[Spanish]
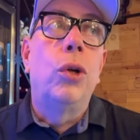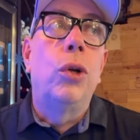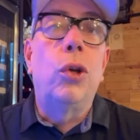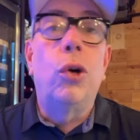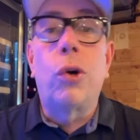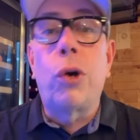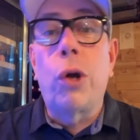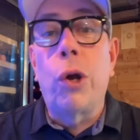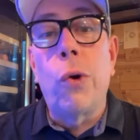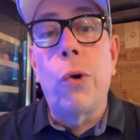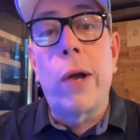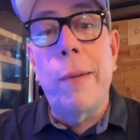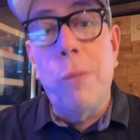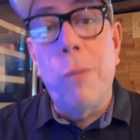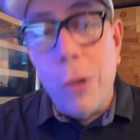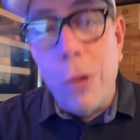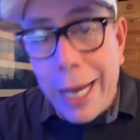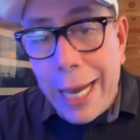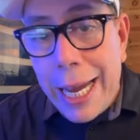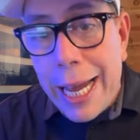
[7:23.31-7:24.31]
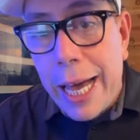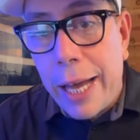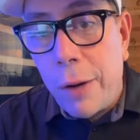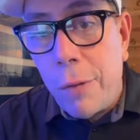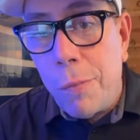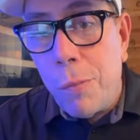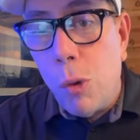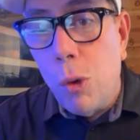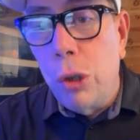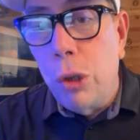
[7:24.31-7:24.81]
no creo que Munguía era
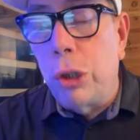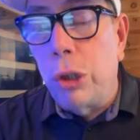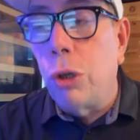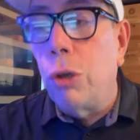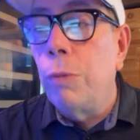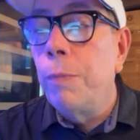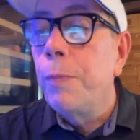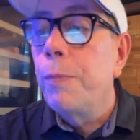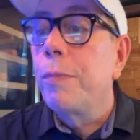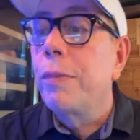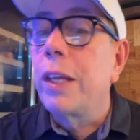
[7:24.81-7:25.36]
un bulto,